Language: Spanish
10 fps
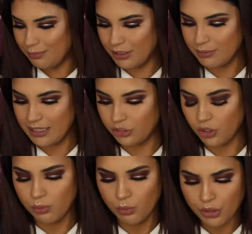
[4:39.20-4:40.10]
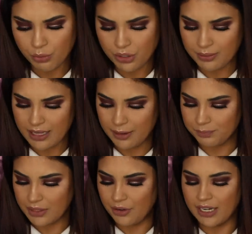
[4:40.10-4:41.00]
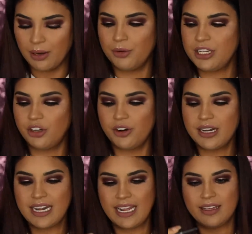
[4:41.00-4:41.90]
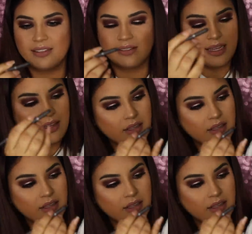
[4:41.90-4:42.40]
Pigmentó muy muy bien. Ahora voy con este.